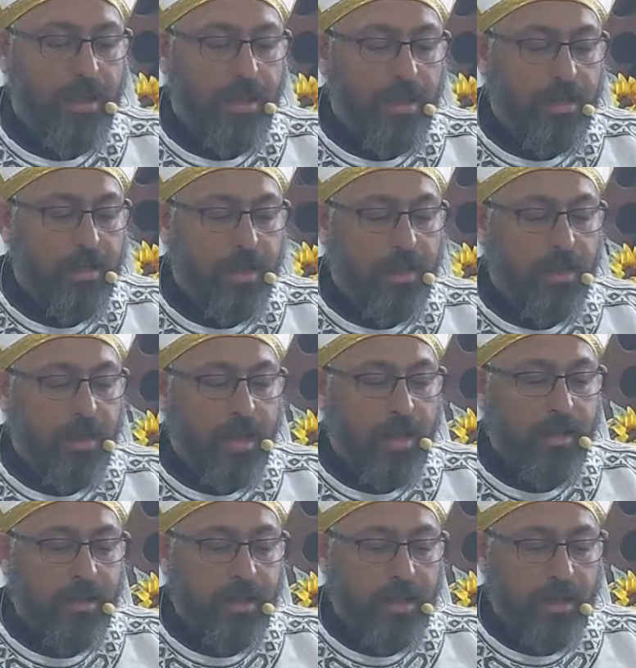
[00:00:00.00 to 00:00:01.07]
إذا
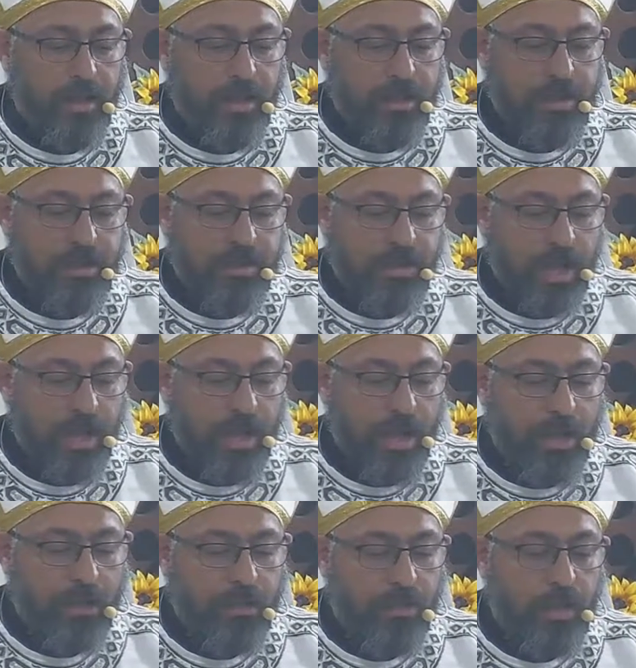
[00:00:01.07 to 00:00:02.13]
ليس الغارس
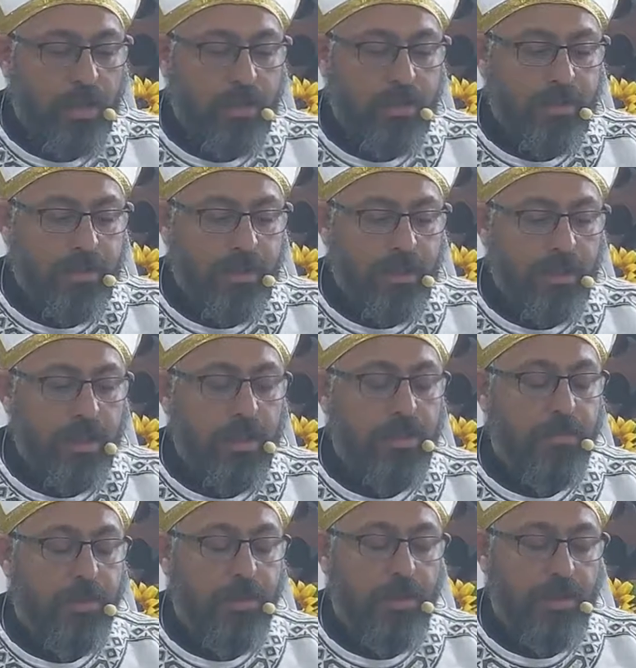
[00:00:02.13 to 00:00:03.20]
شيئا ولا الساقي
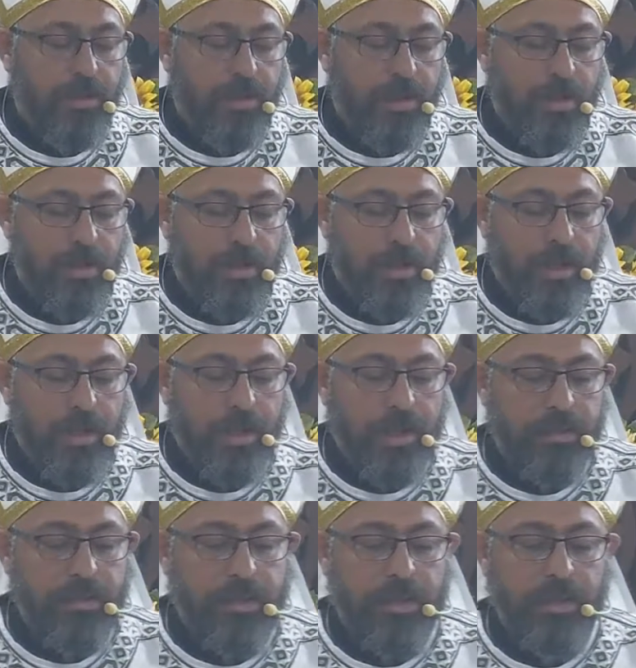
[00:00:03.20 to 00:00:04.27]
بل الله
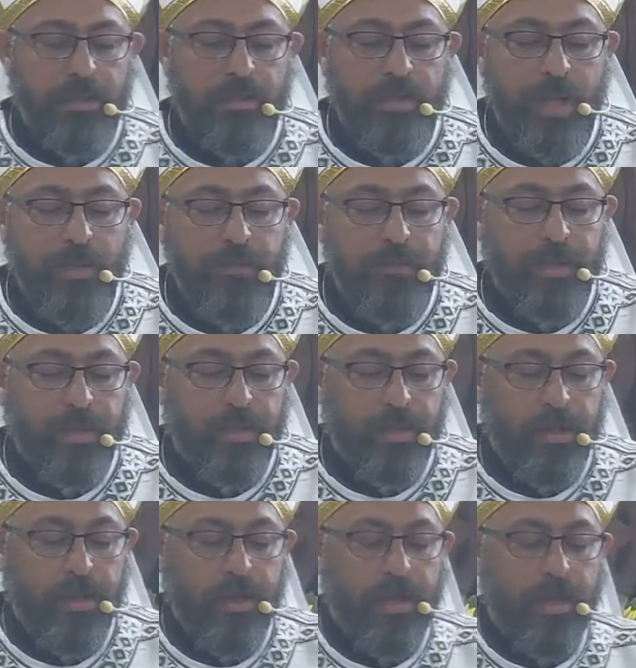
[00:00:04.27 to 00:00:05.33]
الذي ينمي
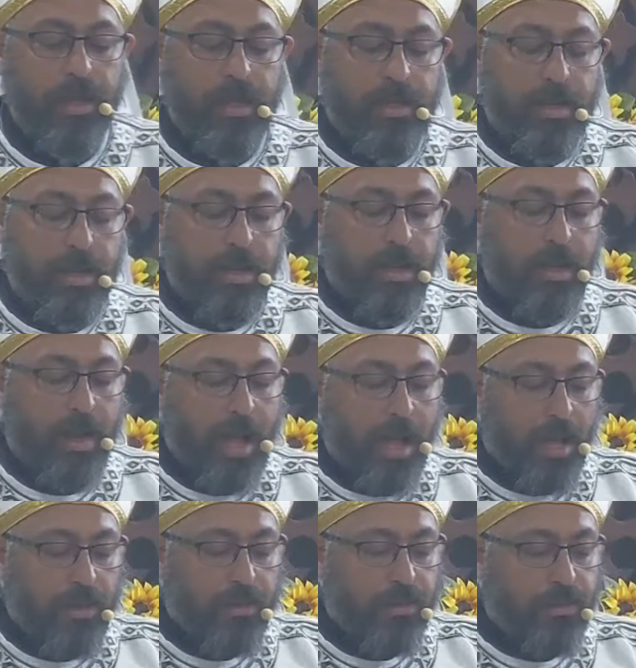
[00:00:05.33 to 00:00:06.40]
إننا
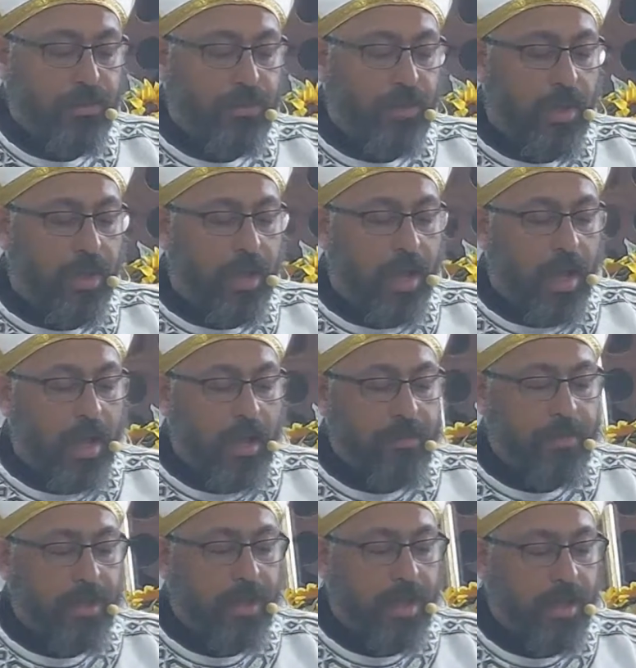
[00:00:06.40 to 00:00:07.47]
نحن
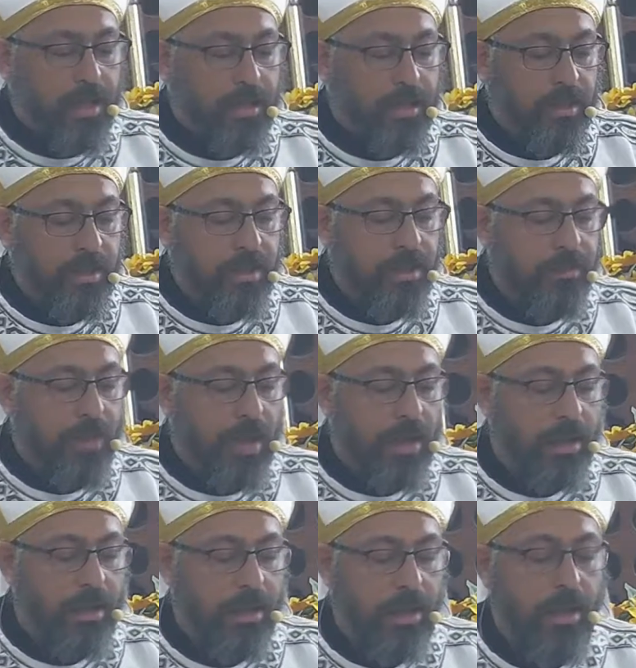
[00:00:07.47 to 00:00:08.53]
عاملان
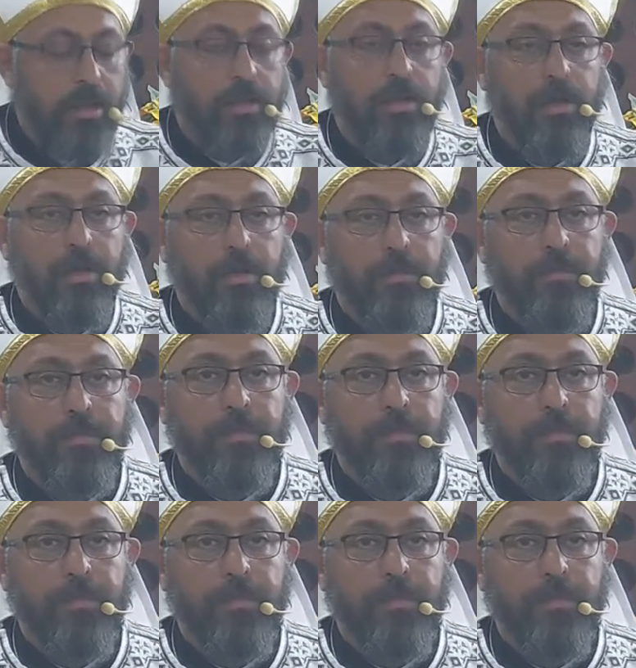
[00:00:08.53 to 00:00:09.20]
مع الله